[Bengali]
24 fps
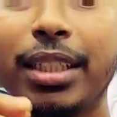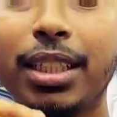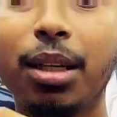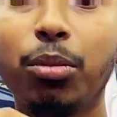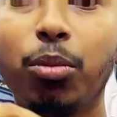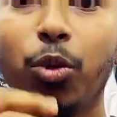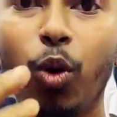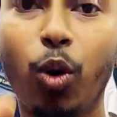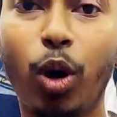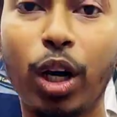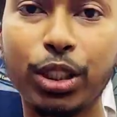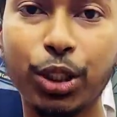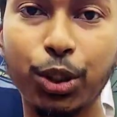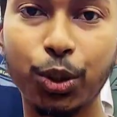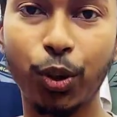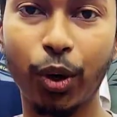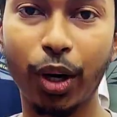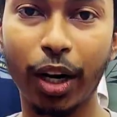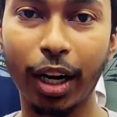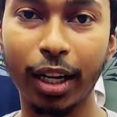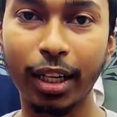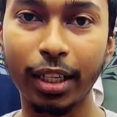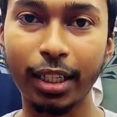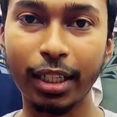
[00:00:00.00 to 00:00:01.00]
যে ওয়াশ
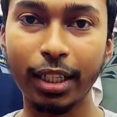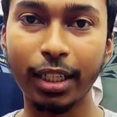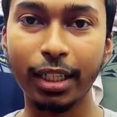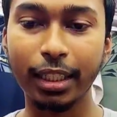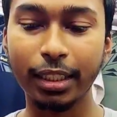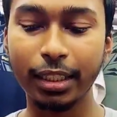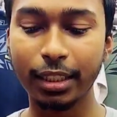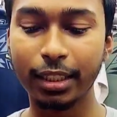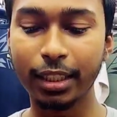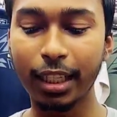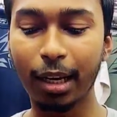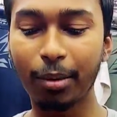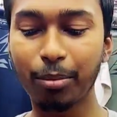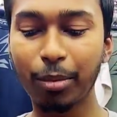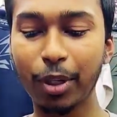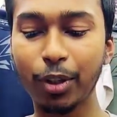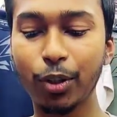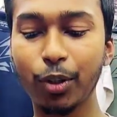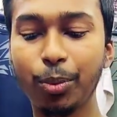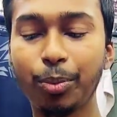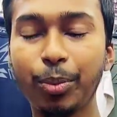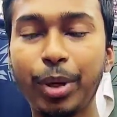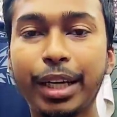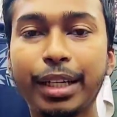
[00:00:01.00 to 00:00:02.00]
করা যার
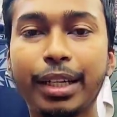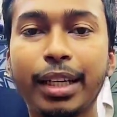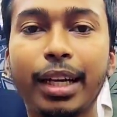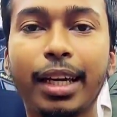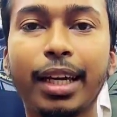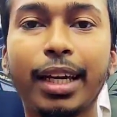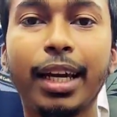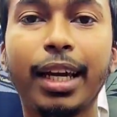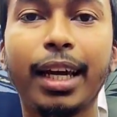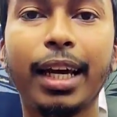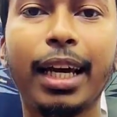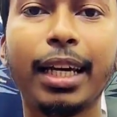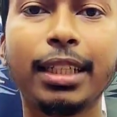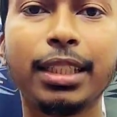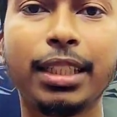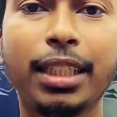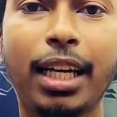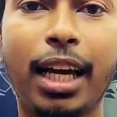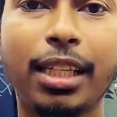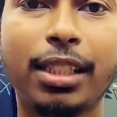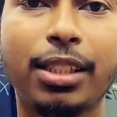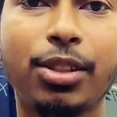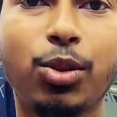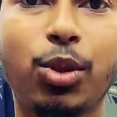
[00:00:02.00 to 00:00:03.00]
মাধ্যমে এটাকে
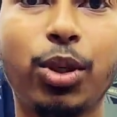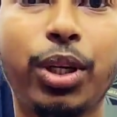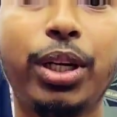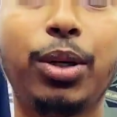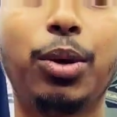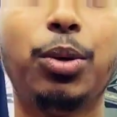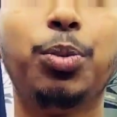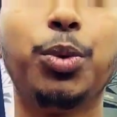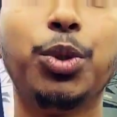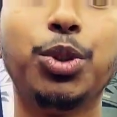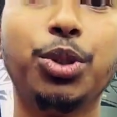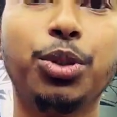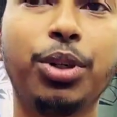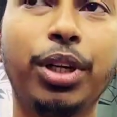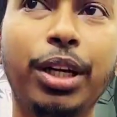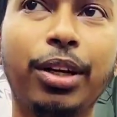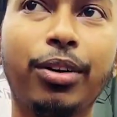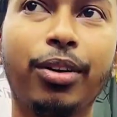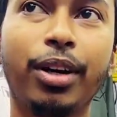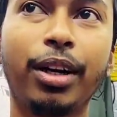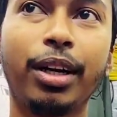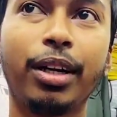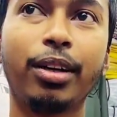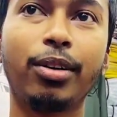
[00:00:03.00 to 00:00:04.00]
স্বাস্থ্যের উপযোগী
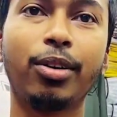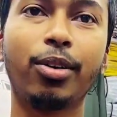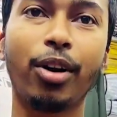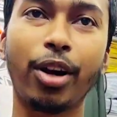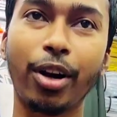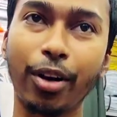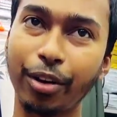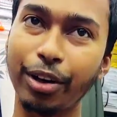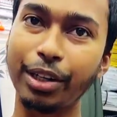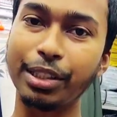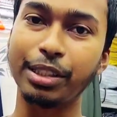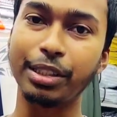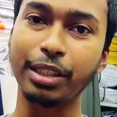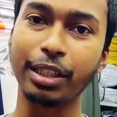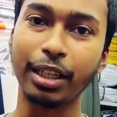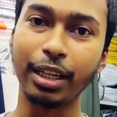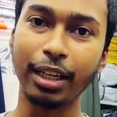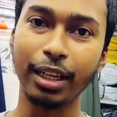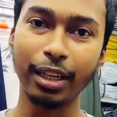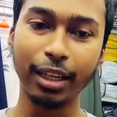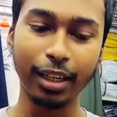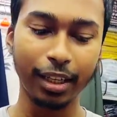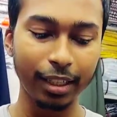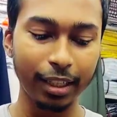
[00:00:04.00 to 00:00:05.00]
করা করা হয়েছে
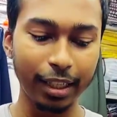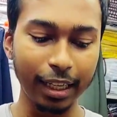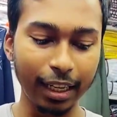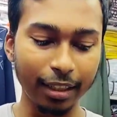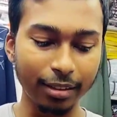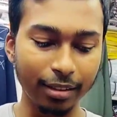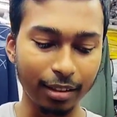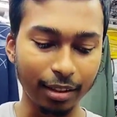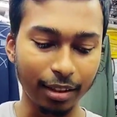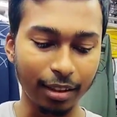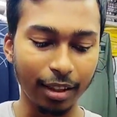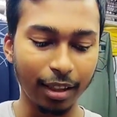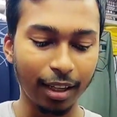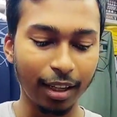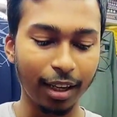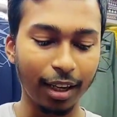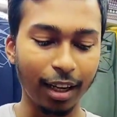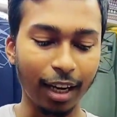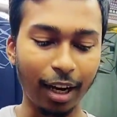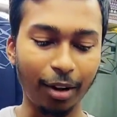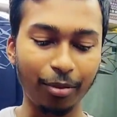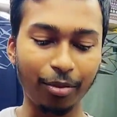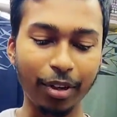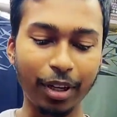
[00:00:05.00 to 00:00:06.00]
আচ্ছা। ঠিক আছে
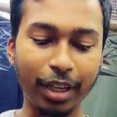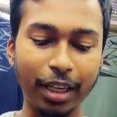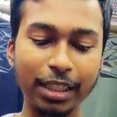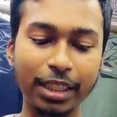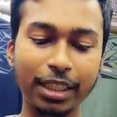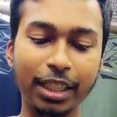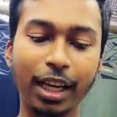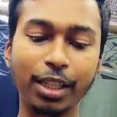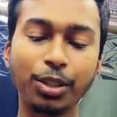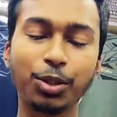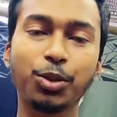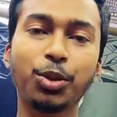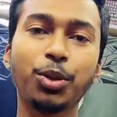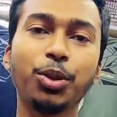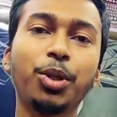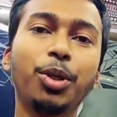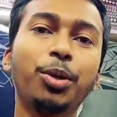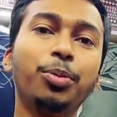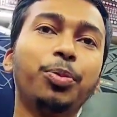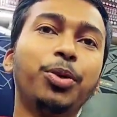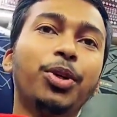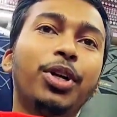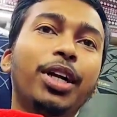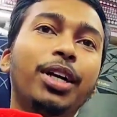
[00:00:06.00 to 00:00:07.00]
আপনার এই স্বাস্থ্য
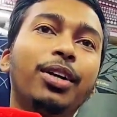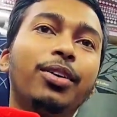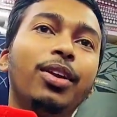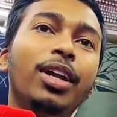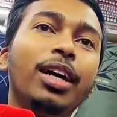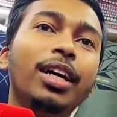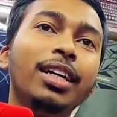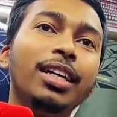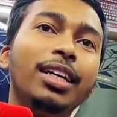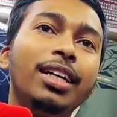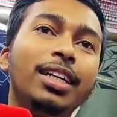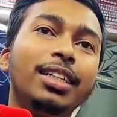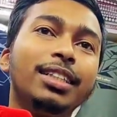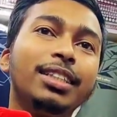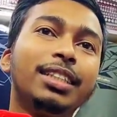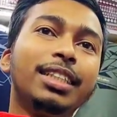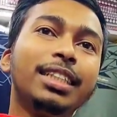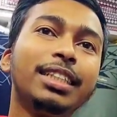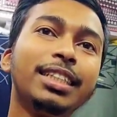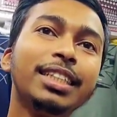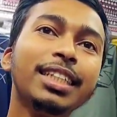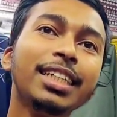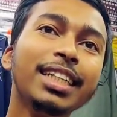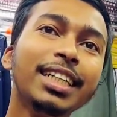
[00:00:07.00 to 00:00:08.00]

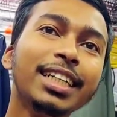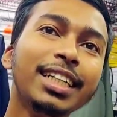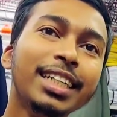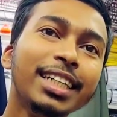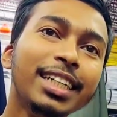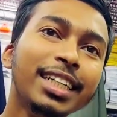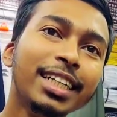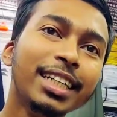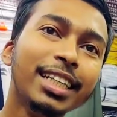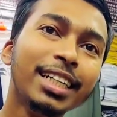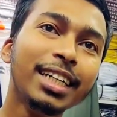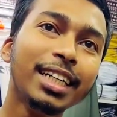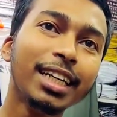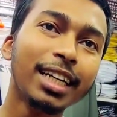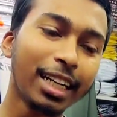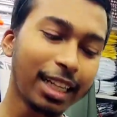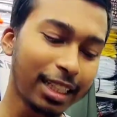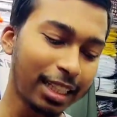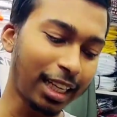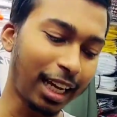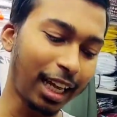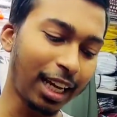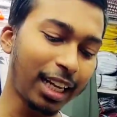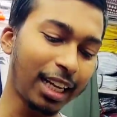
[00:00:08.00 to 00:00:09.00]
জি জি কালার কয়টা আছে
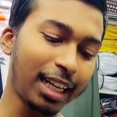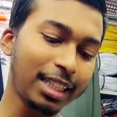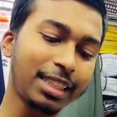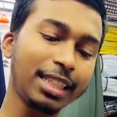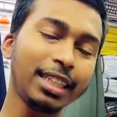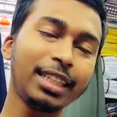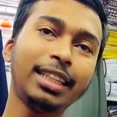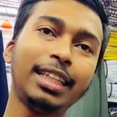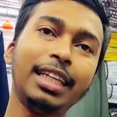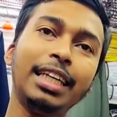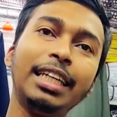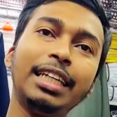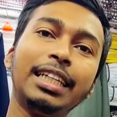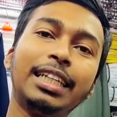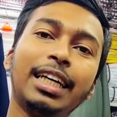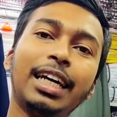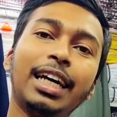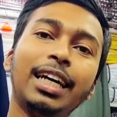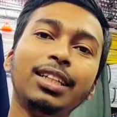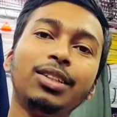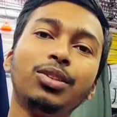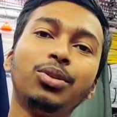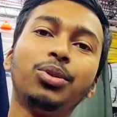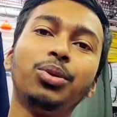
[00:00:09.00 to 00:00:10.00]
ভাই কালার আছে
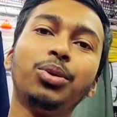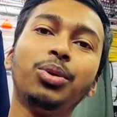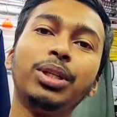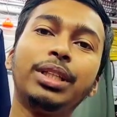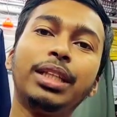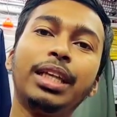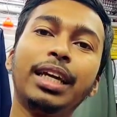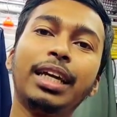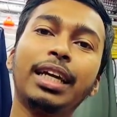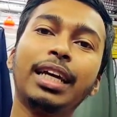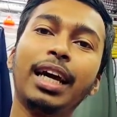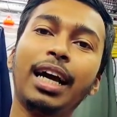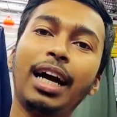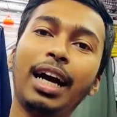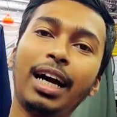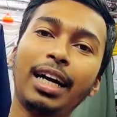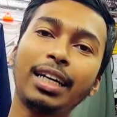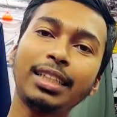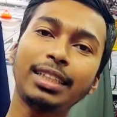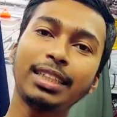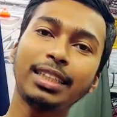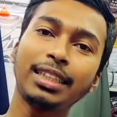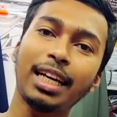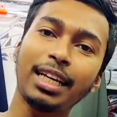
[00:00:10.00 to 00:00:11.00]
তিনটা দুই থেকে
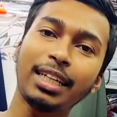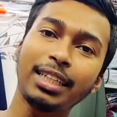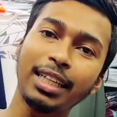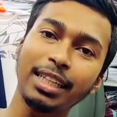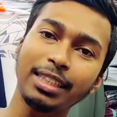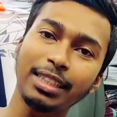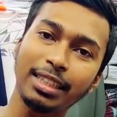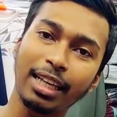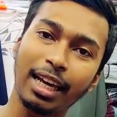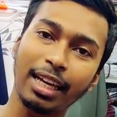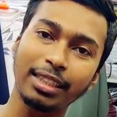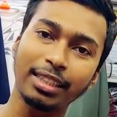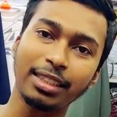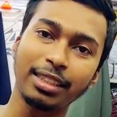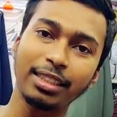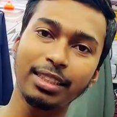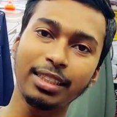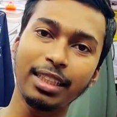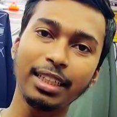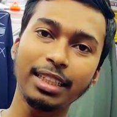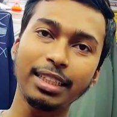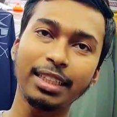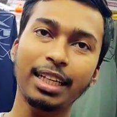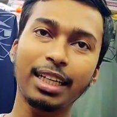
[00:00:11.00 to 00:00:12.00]
আট চারটা সাইজ
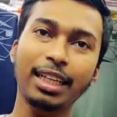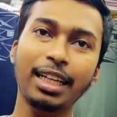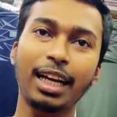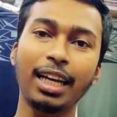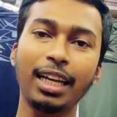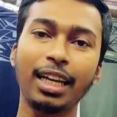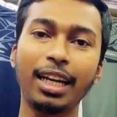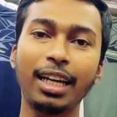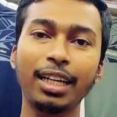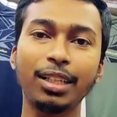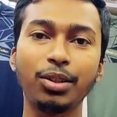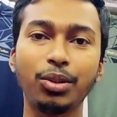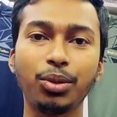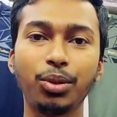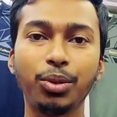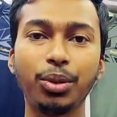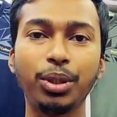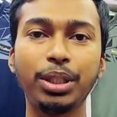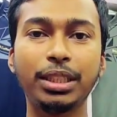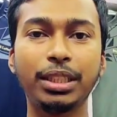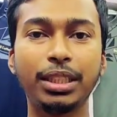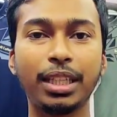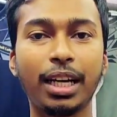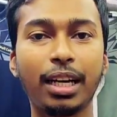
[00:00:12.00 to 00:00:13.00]
আচ্ছা। তিনটা কালার
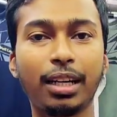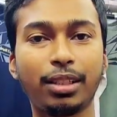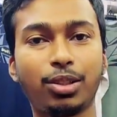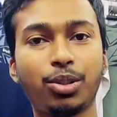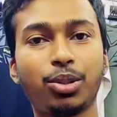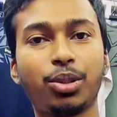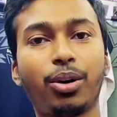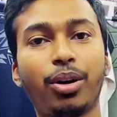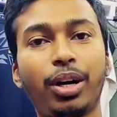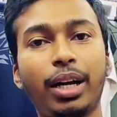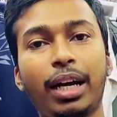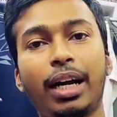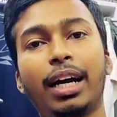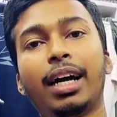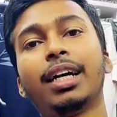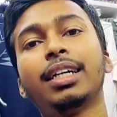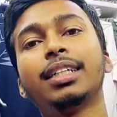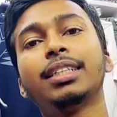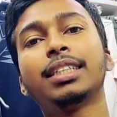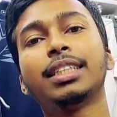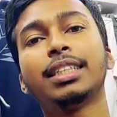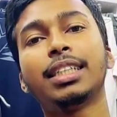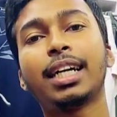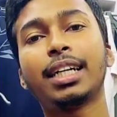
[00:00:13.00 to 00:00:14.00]
দুই চার ছয়
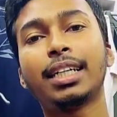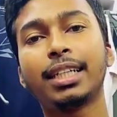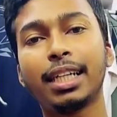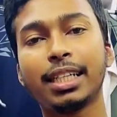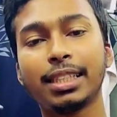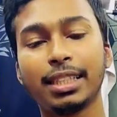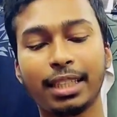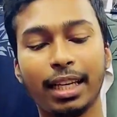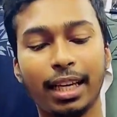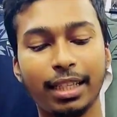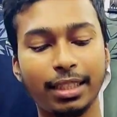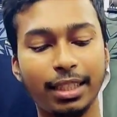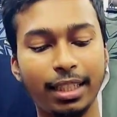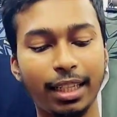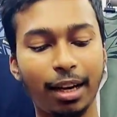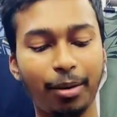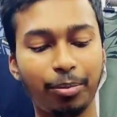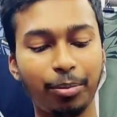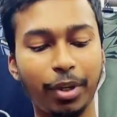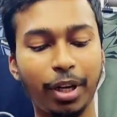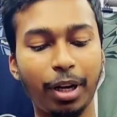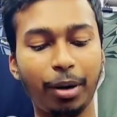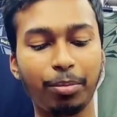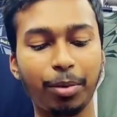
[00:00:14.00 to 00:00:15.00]
আট চারটা সাইজের
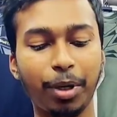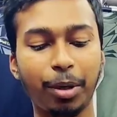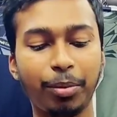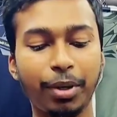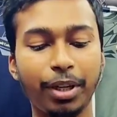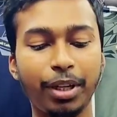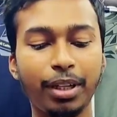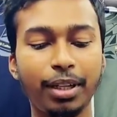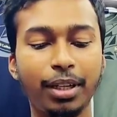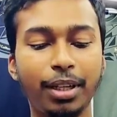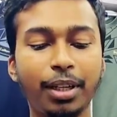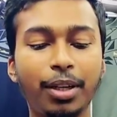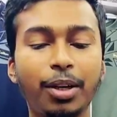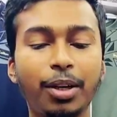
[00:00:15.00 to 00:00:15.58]
আপনারা পাবেন